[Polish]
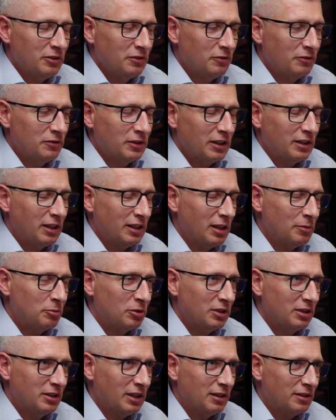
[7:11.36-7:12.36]
w tej
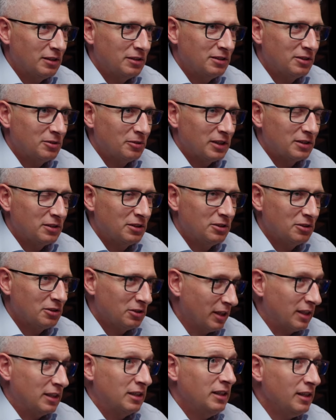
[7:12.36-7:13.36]
najlepszej, idealnej sytuacji to
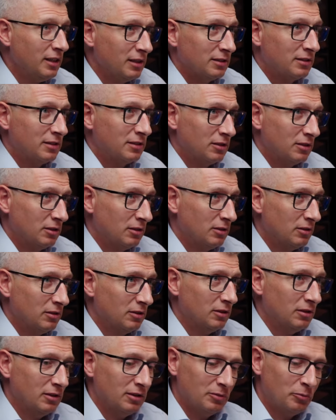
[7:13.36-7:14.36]
tak jest.
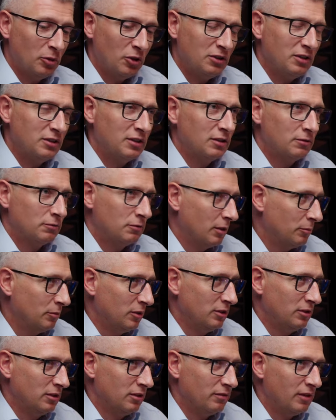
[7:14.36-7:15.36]
E, proces jest
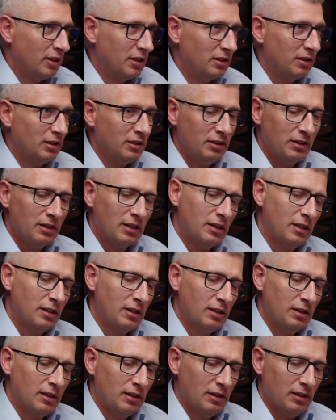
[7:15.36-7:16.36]
ustabilizowany,
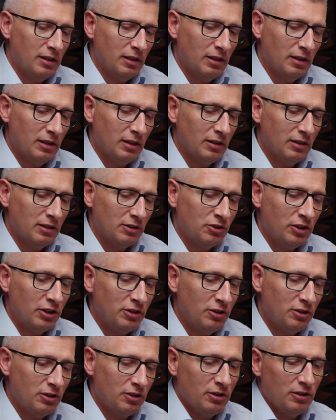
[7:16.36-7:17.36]
E,
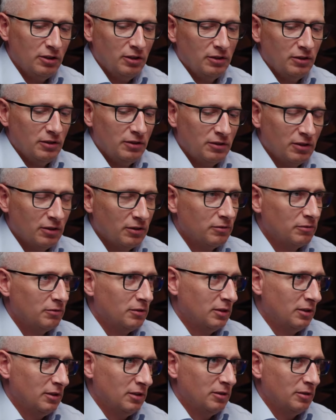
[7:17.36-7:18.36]
części
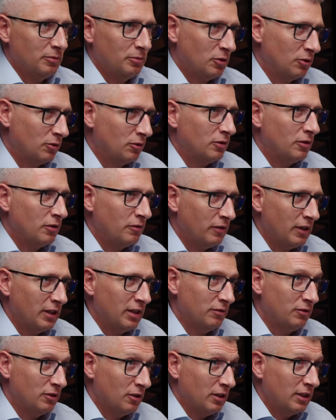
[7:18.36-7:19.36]
są e,
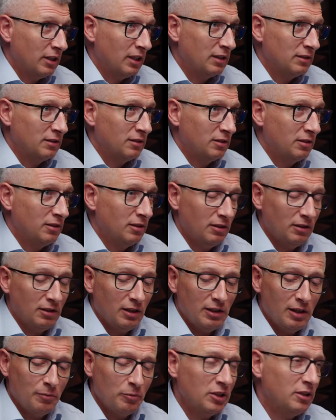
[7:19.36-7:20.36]
produkowane w tolerancji,
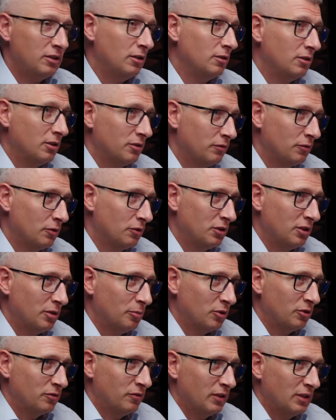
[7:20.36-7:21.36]
a my tylko i wyłącznie
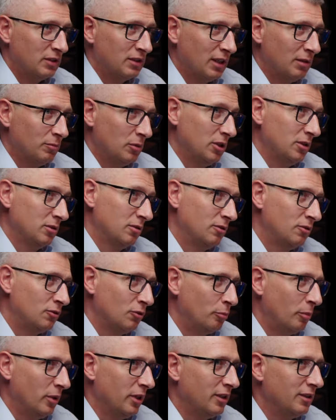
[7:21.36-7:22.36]
potwierdzamy
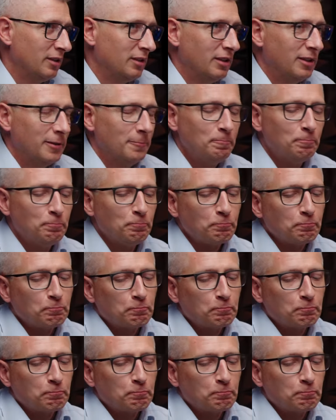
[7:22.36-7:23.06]
super. Mhm.